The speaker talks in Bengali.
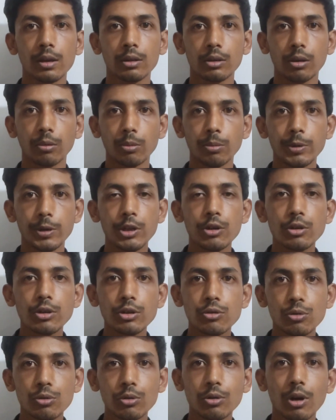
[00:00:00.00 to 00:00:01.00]
তবে ভিডিওটি
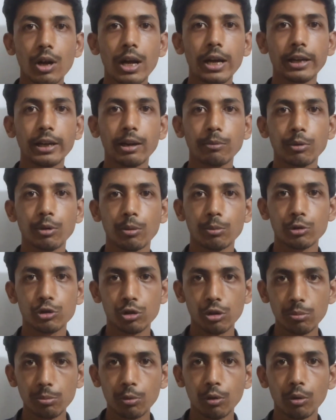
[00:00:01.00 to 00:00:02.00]
শুরু করার আগে আমি
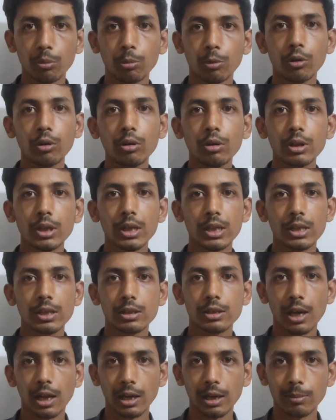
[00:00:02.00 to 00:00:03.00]
অবশ্যই বলবো
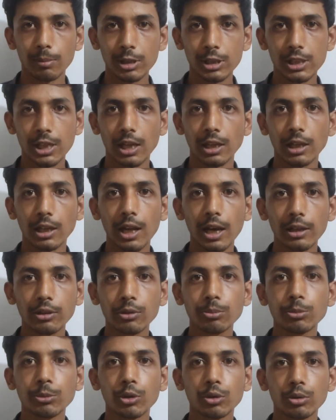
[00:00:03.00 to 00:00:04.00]
যারা আমার চ্যানেলে
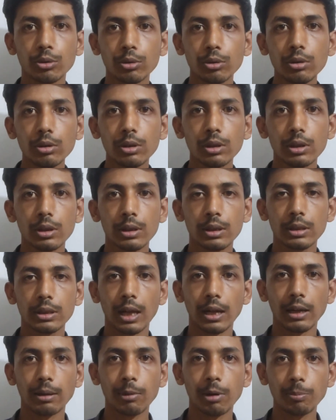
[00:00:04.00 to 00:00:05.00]
একদম নতুন
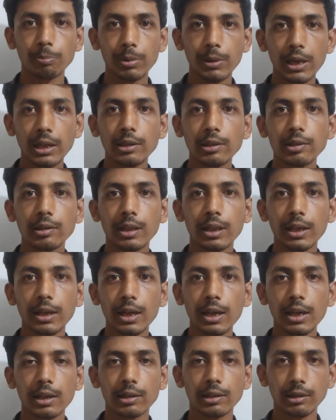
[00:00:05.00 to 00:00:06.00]
তারা আমার প্লেলিস্ট
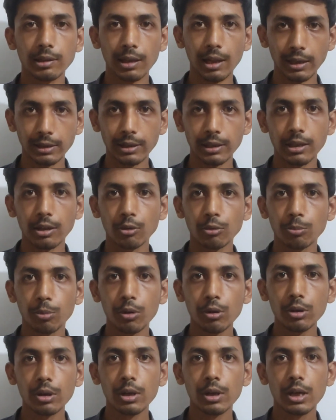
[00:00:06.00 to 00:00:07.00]
থেকে এসি সার্কিটের
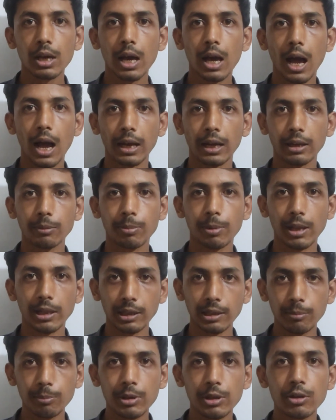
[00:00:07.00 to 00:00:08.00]
উপর আগের
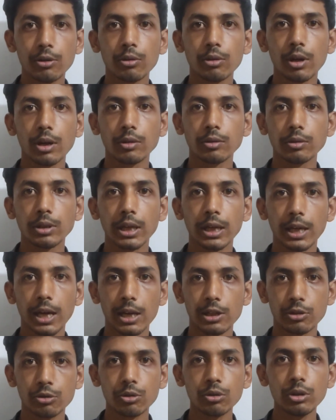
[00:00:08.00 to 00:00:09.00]
বেসিক ভিডিওগুলো একটু দেখে
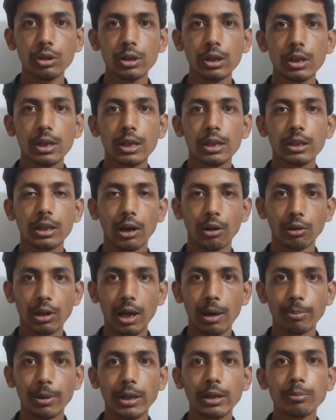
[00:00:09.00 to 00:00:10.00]
আসুন তাহলে
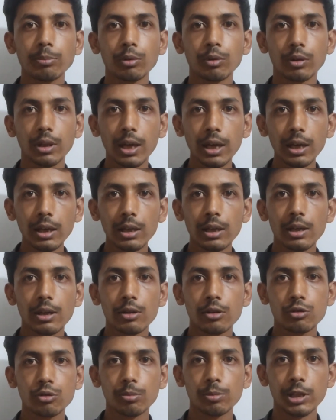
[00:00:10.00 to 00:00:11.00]
আপনাদের বুঝতে
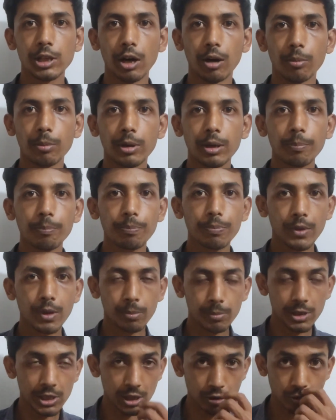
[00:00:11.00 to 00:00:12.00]
সুবিধা হবে
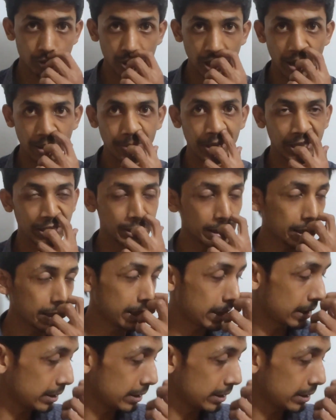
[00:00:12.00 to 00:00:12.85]
বিশেষ করে আমার যে